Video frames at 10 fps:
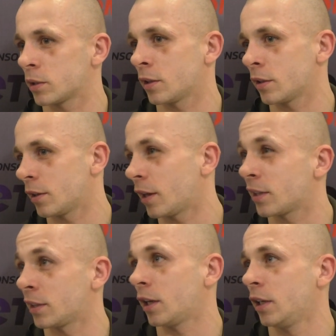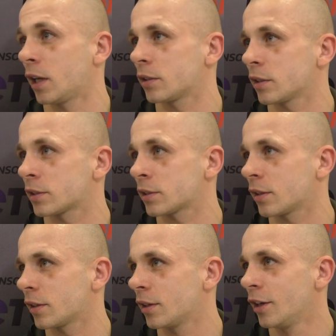ta adrenalina to jest
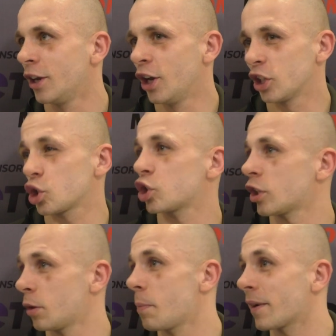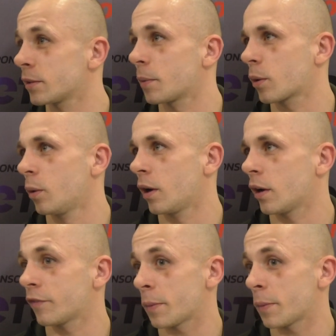e, coś, czego mi bardzo brakuje.